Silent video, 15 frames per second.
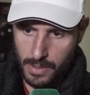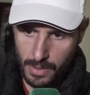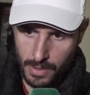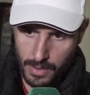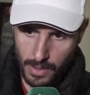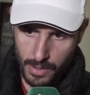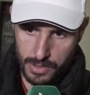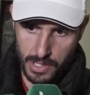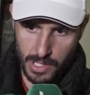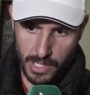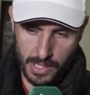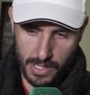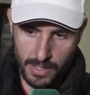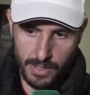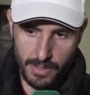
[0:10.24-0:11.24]
E,
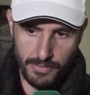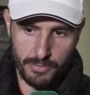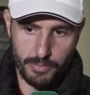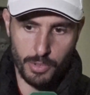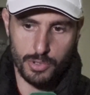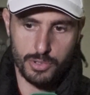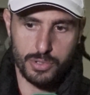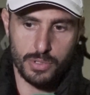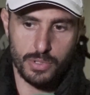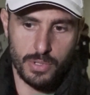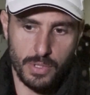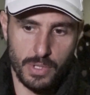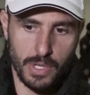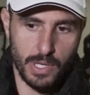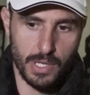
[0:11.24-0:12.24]
öncelikle
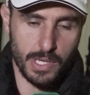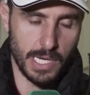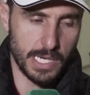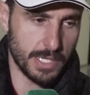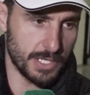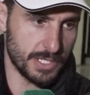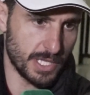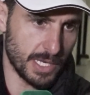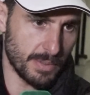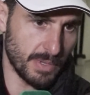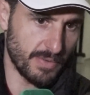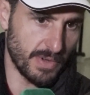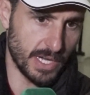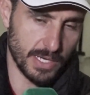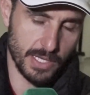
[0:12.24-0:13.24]
futbolcu e,
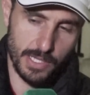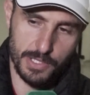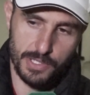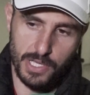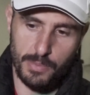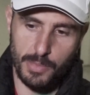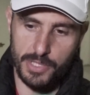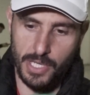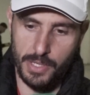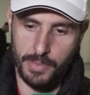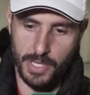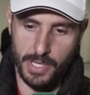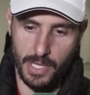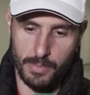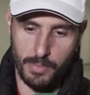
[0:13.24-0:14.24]
kardeşlerime ve arkadaşlarıma
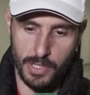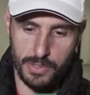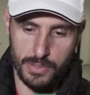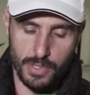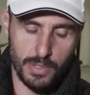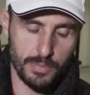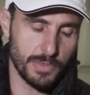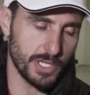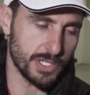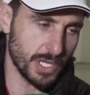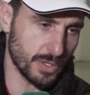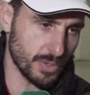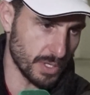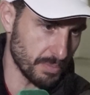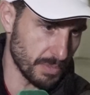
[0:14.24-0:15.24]
tebrik etmek istiyorum,
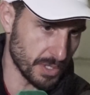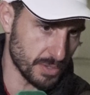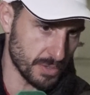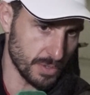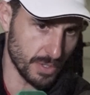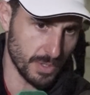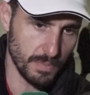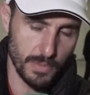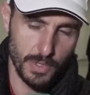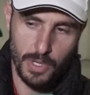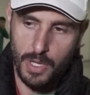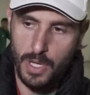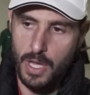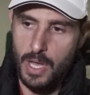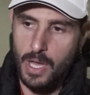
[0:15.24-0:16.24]
teşekkür etmek istiyorum.
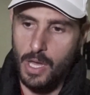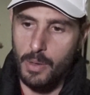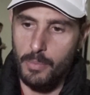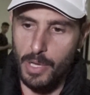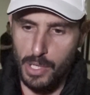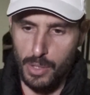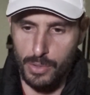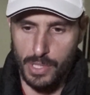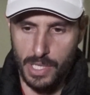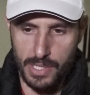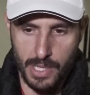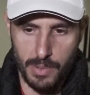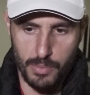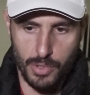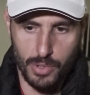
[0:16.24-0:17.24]
Ben
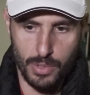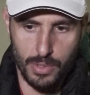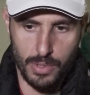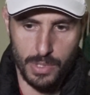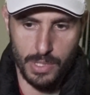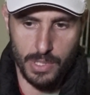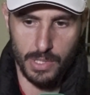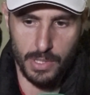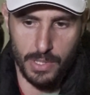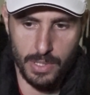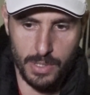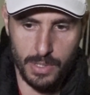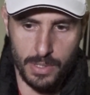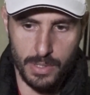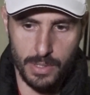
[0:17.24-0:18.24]
onlardan bu e,
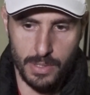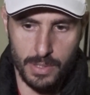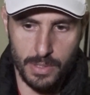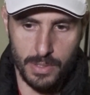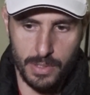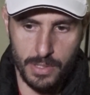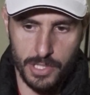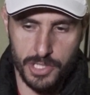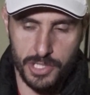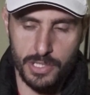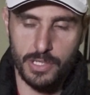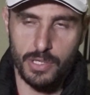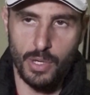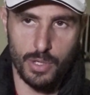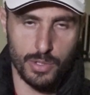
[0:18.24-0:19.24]

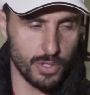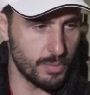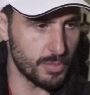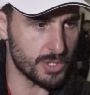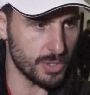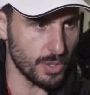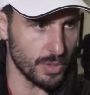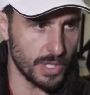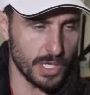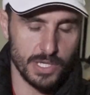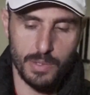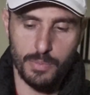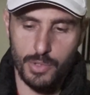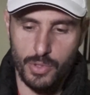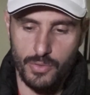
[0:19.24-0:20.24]
ışığı gördüğüm için,
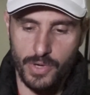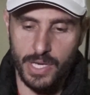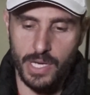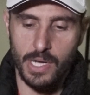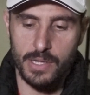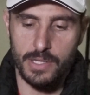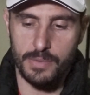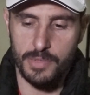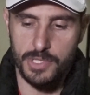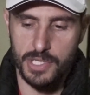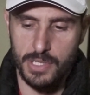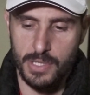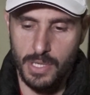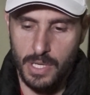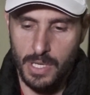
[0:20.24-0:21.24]
onlardan bu güveni aldığım
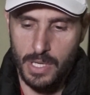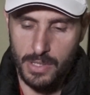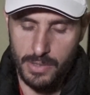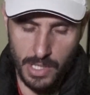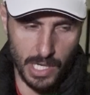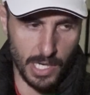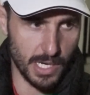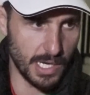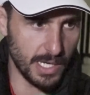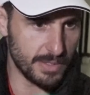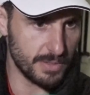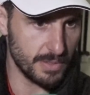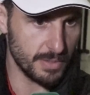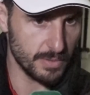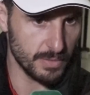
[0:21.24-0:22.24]
için daha
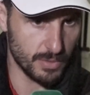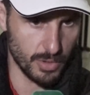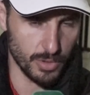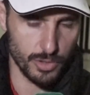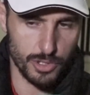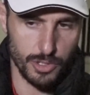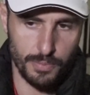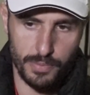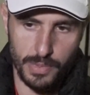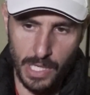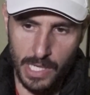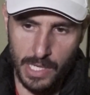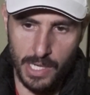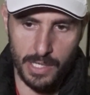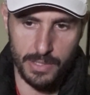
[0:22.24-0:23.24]
rahat konuşup
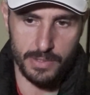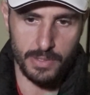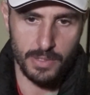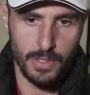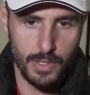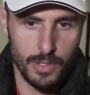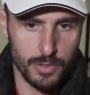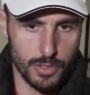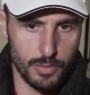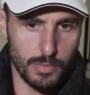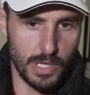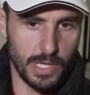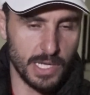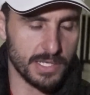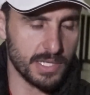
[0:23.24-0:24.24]
daha rahat
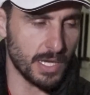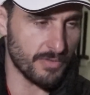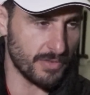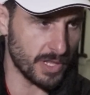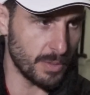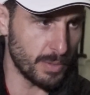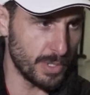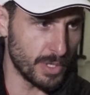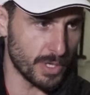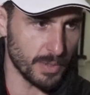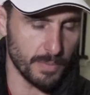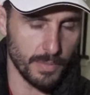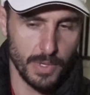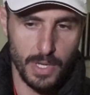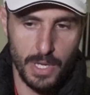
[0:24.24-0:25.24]
cümleler sarf edebiliyorum.